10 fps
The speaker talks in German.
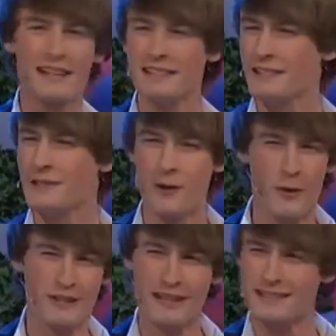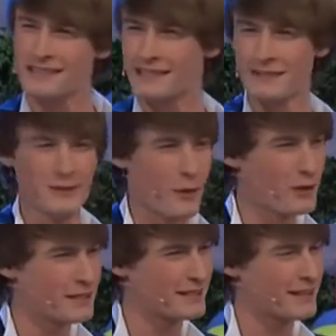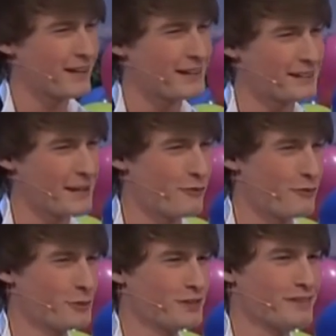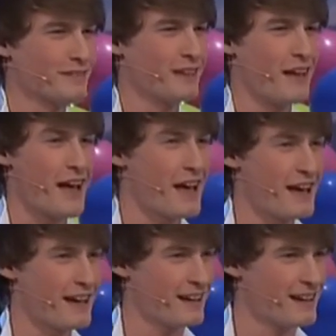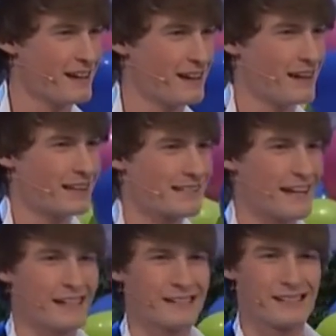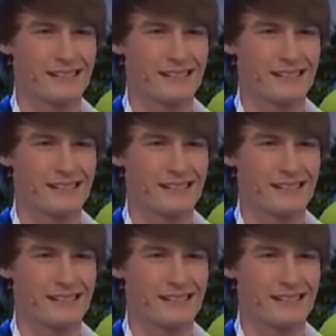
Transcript: werden die neuesten Neuigkeiten erfunden, äh, äh erzählt.